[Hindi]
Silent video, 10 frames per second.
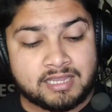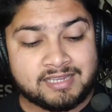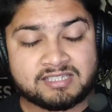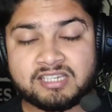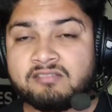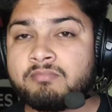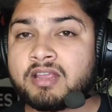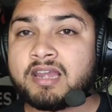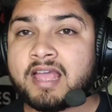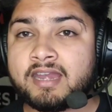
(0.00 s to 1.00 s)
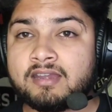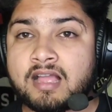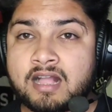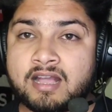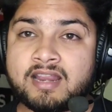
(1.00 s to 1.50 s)
कि स्टीव मैकलैरन
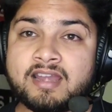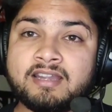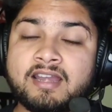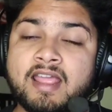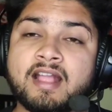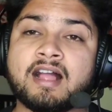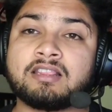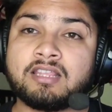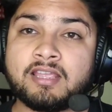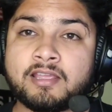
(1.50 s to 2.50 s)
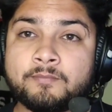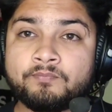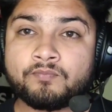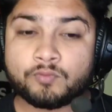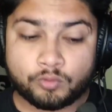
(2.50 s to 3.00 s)
अगर एरिक टनहैक आते हैं
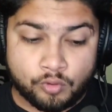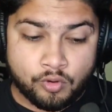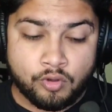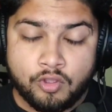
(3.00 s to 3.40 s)
तो